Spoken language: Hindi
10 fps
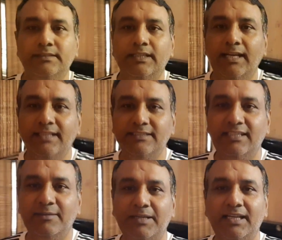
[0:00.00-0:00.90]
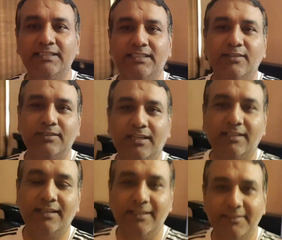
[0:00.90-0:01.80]
जय हिंद जय भारत जय
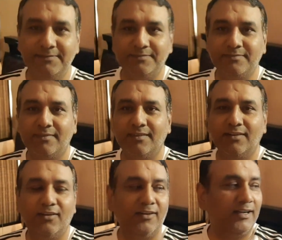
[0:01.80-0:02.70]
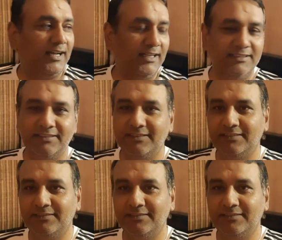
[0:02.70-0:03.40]
उत्तराखंड और आज